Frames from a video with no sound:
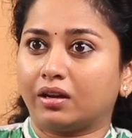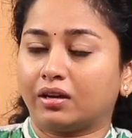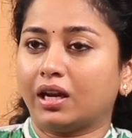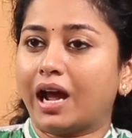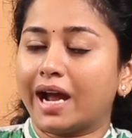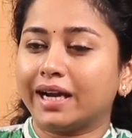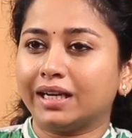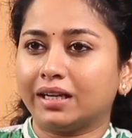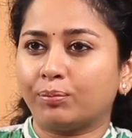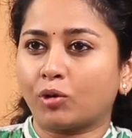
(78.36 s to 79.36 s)
అంటే
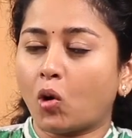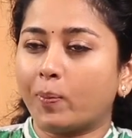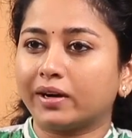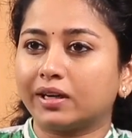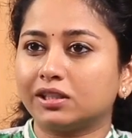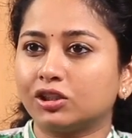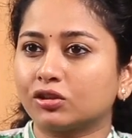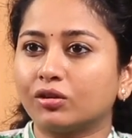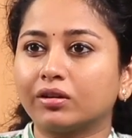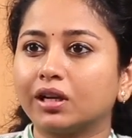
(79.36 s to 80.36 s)
ఆయన్ని ప్రాపర్
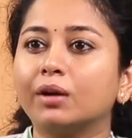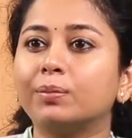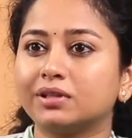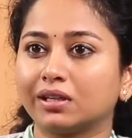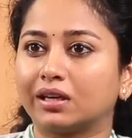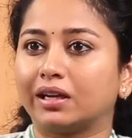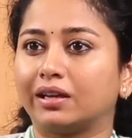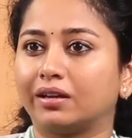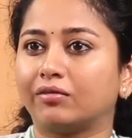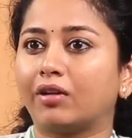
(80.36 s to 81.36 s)
డెసిషన్లో
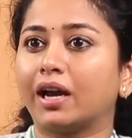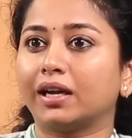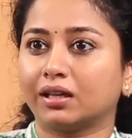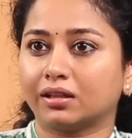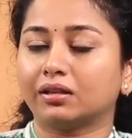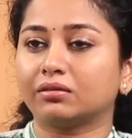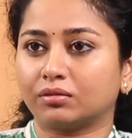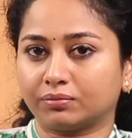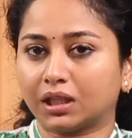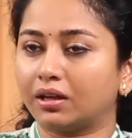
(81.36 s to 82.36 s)
నడిపించట్లే ఆయన
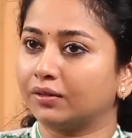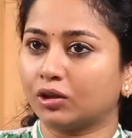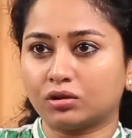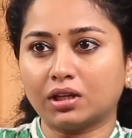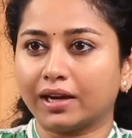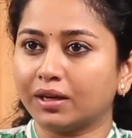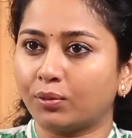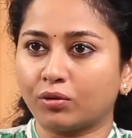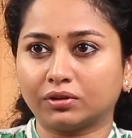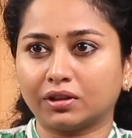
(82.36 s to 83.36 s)
అందరూ వచ్చి ఆయన
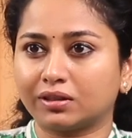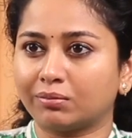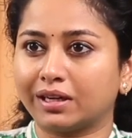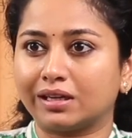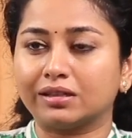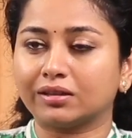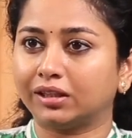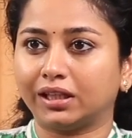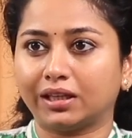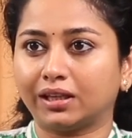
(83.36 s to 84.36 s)
పొగుడుతారు సినిమా రిలీజ్
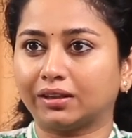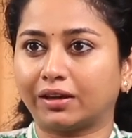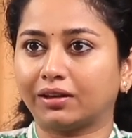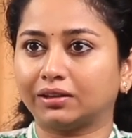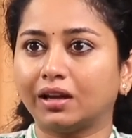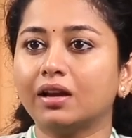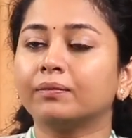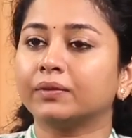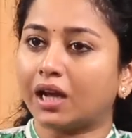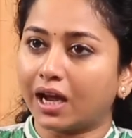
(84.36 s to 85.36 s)
హిట్ అయిన తర్వాత
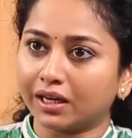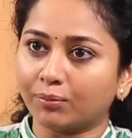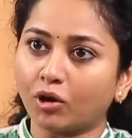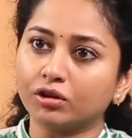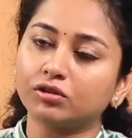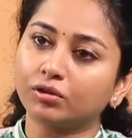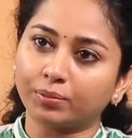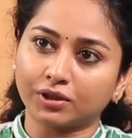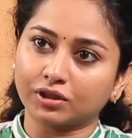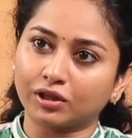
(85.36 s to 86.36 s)
ఆయన పాజిటివ్
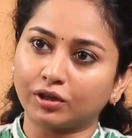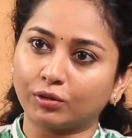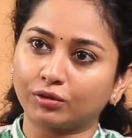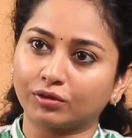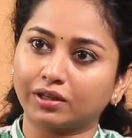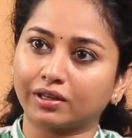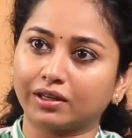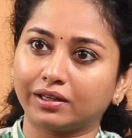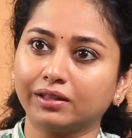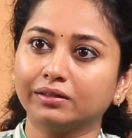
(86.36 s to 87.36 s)
ఇంప్రెషన్లోనే ఉంటున్నారు
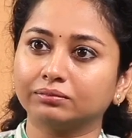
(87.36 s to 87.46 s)
కానీ